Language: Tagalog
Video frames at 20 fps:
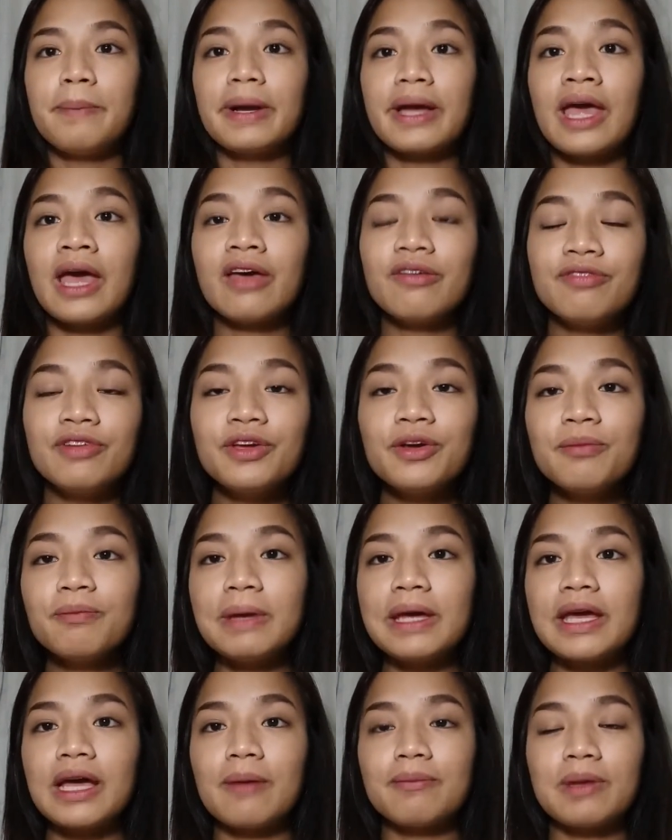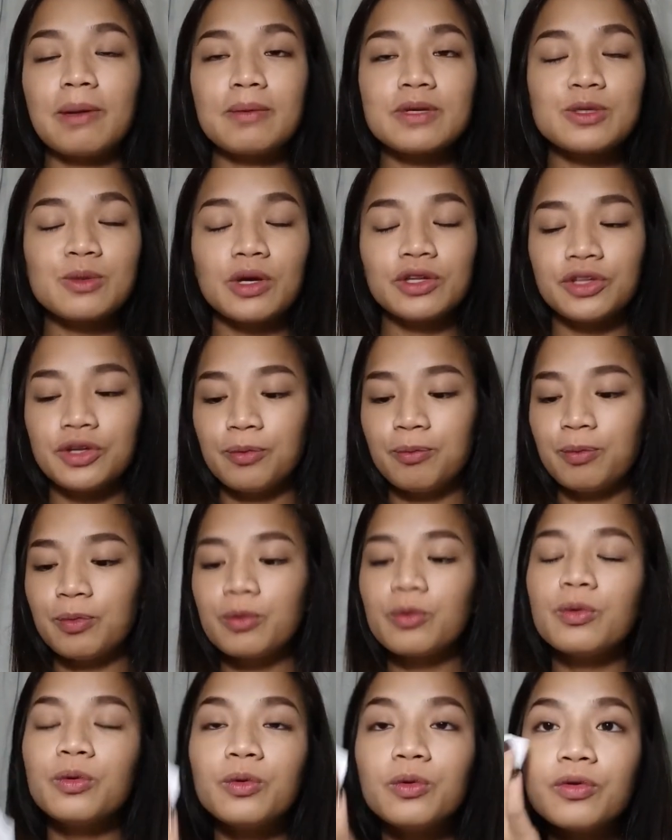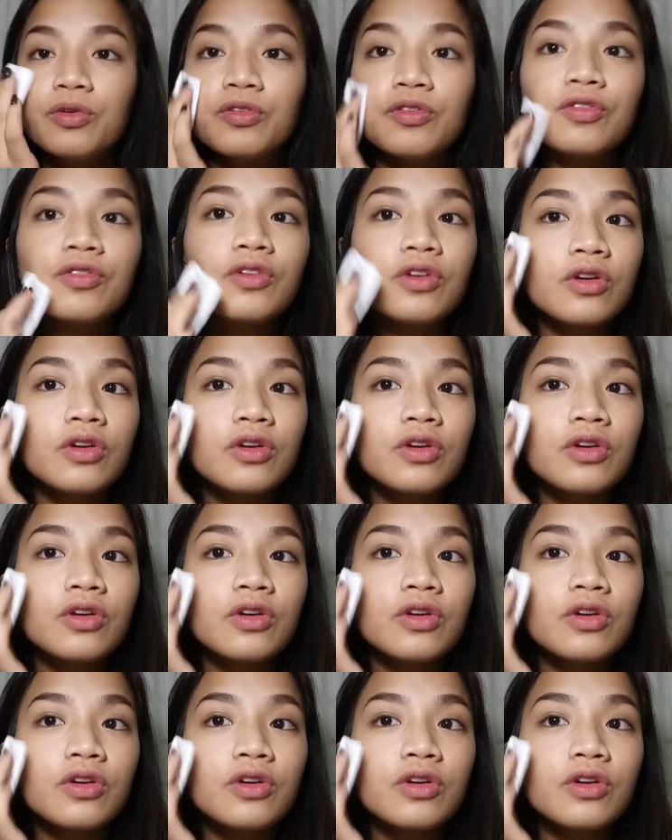Pag heavy yung makeup, tapos waterproof,